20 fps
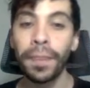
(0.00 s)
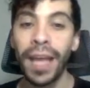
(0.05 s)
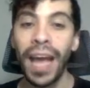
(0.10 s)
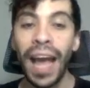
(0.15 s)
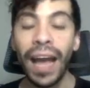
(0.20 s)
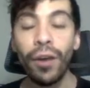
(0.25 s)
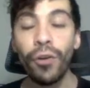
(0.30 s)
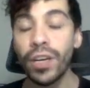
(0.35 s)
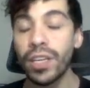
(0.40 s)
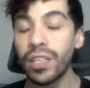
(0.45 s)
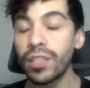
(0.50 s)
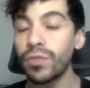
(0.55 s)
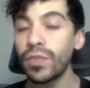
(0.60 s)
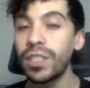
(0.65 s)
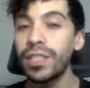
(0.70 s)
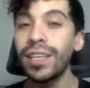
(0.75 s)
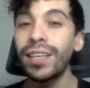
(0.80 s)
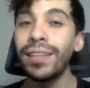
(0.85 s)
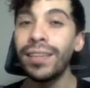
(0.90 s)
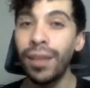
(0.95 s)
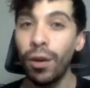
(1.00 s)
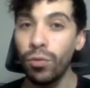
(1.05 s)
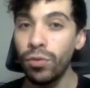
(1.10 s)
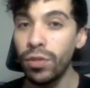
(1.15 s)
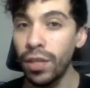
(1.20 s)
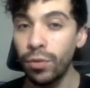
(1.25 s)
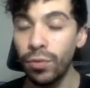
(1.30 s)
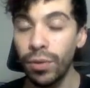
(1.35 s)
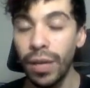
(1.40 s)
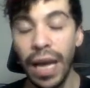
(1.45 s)
Agora, se você está
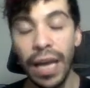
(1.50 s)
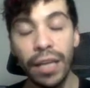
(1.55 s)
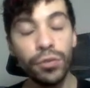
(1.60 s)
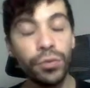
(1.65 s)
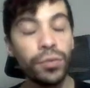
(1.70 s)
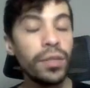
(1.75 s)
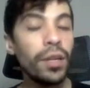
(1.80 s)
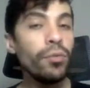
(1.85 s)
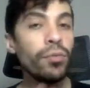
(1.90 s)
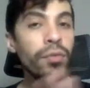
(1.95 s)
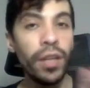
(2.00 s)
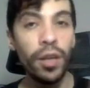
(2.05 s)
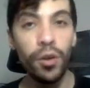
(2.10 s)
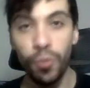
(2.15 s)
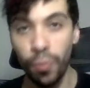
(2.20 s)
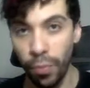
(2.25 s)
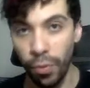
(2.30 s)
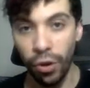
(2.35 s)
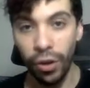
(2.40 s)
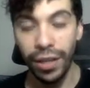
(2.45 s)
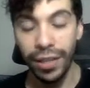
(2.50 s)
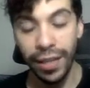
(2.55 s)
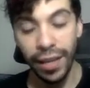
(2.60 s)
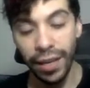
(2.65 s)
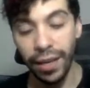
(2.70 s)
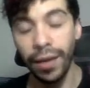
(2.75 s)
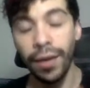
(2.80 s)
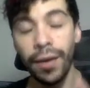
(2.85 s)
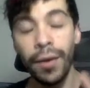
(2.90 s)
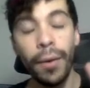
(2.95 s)
usando o Lightroom não tem o Pro
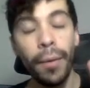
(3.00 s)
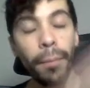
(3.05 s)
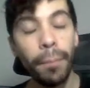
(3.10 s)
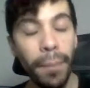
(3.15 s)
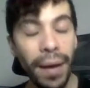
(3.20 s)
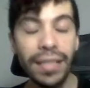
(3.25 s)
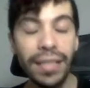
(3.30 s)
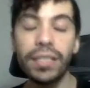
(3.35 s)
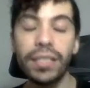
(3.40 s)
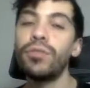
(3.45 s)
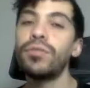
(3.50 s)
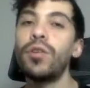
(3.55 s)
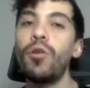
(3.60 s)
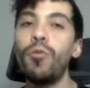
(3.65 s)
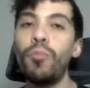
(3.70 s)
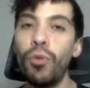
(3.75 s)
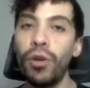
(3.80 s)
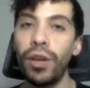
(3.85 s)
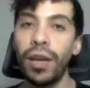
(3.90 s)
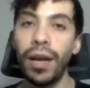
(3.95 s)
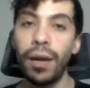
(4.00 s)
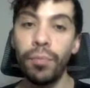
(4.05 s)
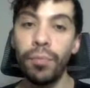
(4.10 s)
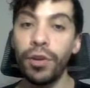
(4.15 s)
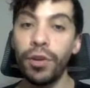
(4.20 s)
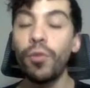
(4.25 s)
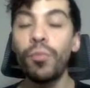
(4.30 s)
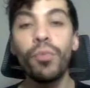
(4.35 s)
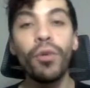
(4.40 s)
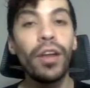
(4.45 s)
dele, passa a usar o Polar,
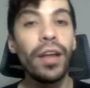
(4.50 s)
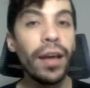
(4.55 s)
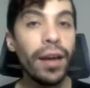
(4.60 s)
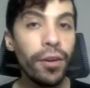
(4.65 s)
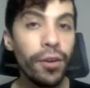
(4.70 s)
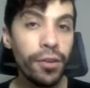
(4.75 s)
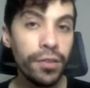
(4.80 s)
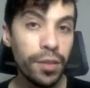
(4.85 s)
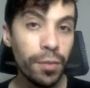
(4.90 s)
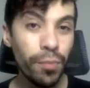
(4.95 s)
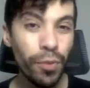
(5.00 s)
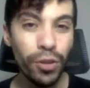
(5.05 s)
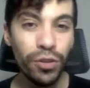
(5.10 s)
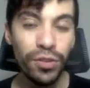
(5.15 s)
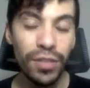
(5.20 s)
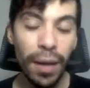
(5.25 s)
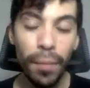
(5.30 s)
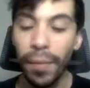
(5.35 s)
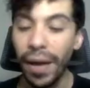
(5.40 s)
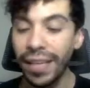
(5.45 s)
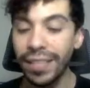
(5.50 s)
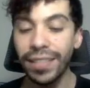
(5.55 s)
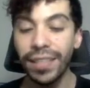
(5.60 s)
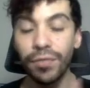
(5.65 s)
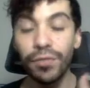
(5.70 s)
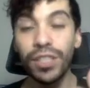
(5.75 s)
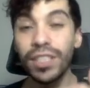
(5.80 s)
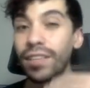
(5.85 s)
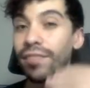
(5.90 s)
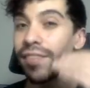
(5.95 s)
porque o Polar agora você pode usar máscara. E
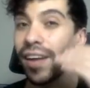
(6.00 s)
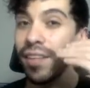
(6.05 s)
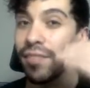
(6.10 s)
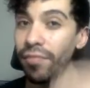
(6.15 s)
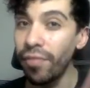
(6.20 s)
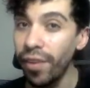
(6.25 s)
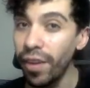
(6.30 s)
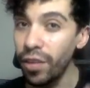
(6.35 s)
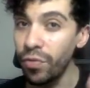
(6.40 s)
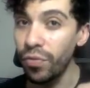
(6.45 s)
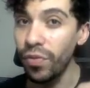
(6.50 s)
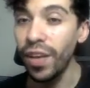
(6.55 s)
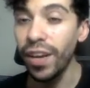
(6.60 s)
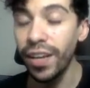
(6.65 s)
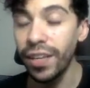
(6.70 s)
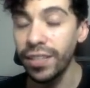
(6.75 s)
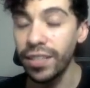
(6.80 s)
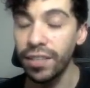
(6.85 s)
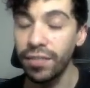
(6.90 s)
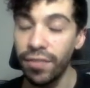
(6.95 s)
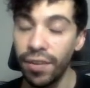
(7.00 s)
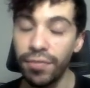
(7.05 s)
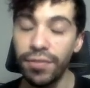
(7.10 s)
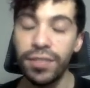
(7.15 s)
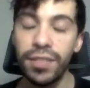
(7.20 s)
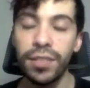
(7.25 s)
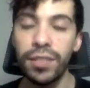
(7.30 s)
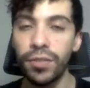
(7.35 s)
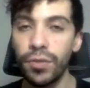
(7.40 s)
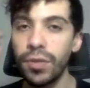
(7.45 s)
você vai ver a diferença que vai
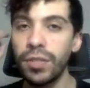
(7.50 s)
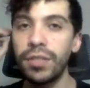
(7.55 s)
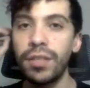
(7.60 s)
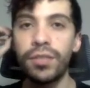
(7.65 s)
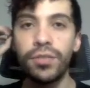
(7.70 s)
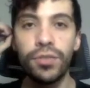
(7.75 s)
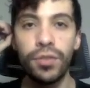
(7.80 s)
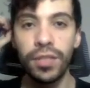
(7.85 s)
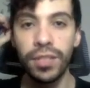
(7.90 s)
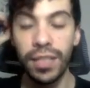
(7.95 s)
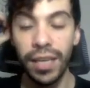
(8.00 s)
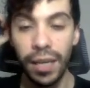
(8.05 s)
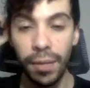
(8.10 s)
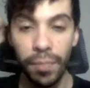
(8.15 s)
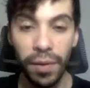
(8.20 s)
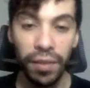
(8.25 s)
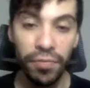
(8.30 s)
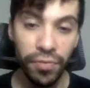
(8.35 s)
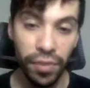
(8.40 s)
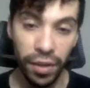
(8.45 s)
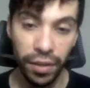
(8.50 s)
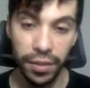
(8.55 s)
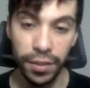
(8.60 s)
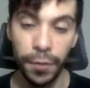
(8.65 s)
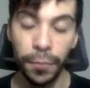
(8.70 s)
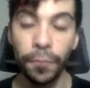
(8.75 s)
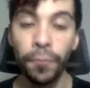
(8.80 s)
fazer nas suas edições daqui para frente.